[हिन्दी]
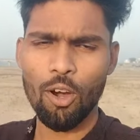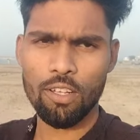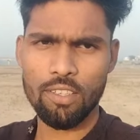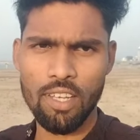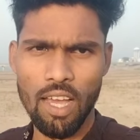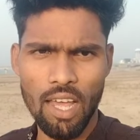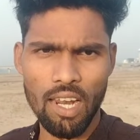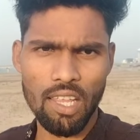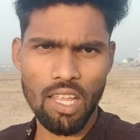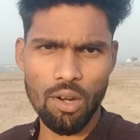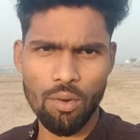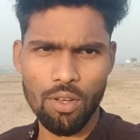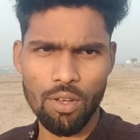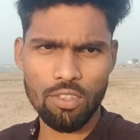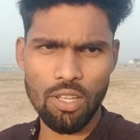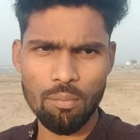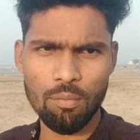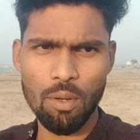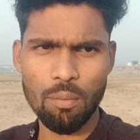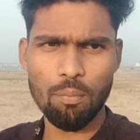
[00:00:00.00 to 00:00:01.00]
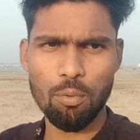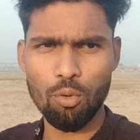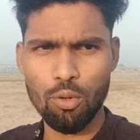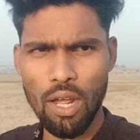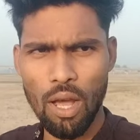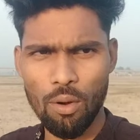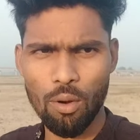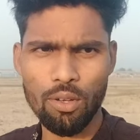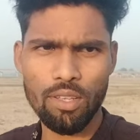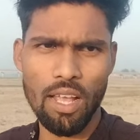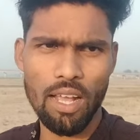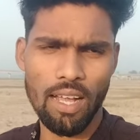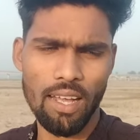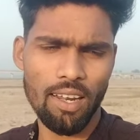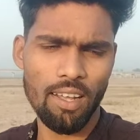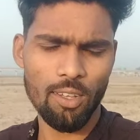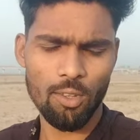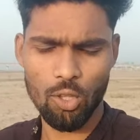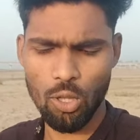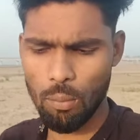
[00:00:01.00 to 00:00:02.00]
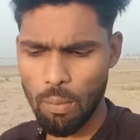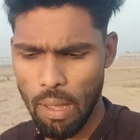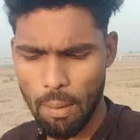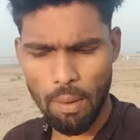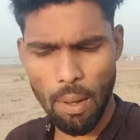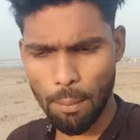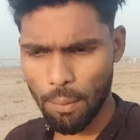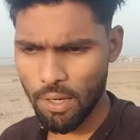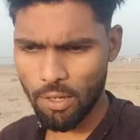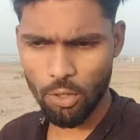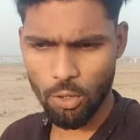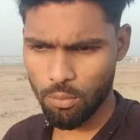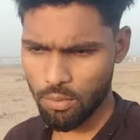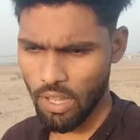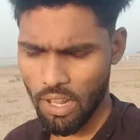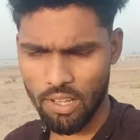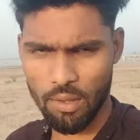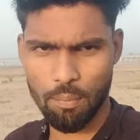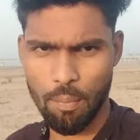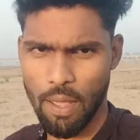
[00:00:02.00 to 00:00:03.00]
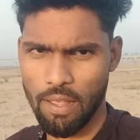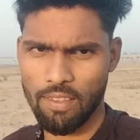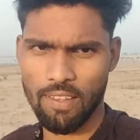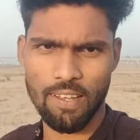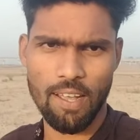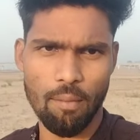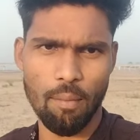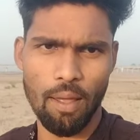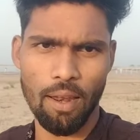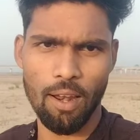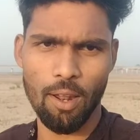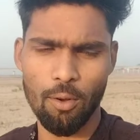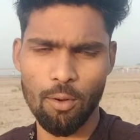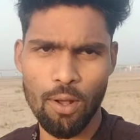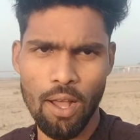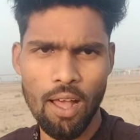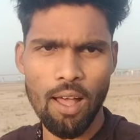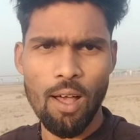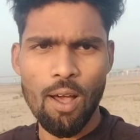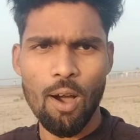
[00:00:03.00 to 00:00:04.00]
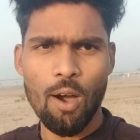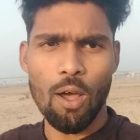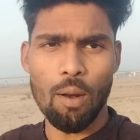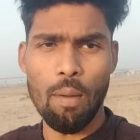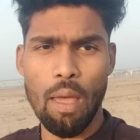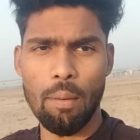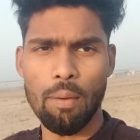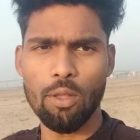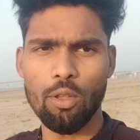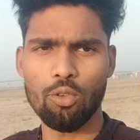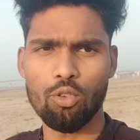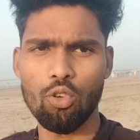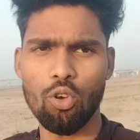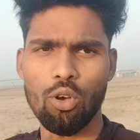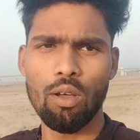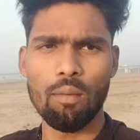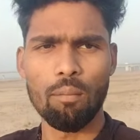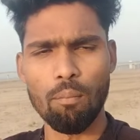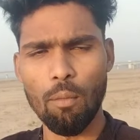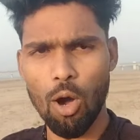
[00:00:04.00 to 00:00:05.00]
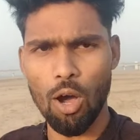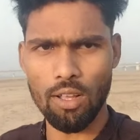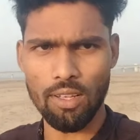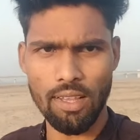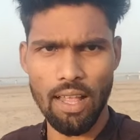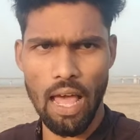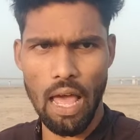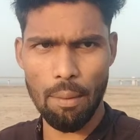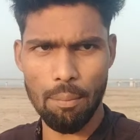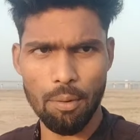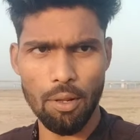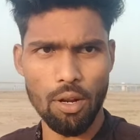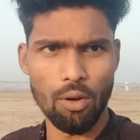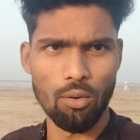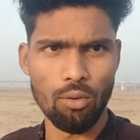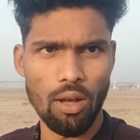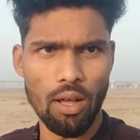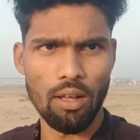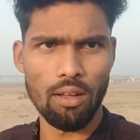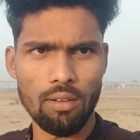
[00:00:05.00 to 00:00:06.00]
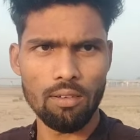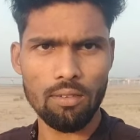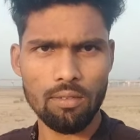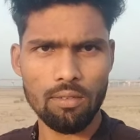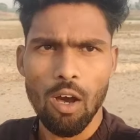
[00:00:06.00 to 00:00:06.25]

और चार हज़ार वॉच टाइम जब पूरा हो जाएगा ना तो मैं भी अपने यूट्यूब चैनल से पैसे कमाने लगूंगा और मैं भी दोस्तों बहुत ज़्यादा हैप्पी रहूँगा